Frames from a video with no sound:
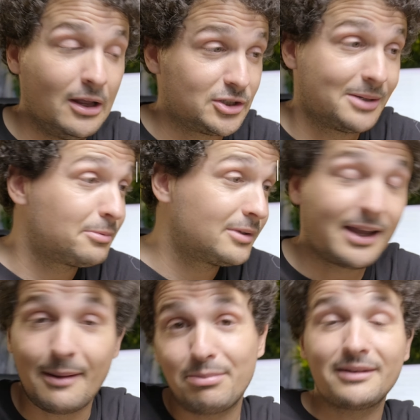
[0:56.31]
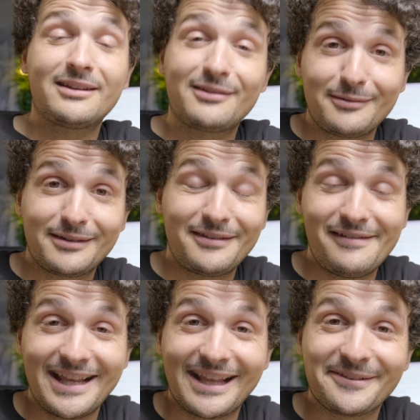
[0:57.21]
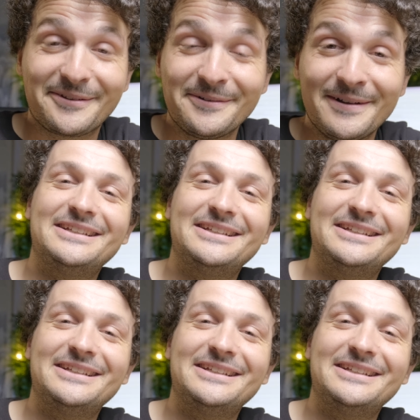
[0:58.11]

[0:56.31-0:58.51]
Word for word: je répondrai à plein de questions si vous avez des questions.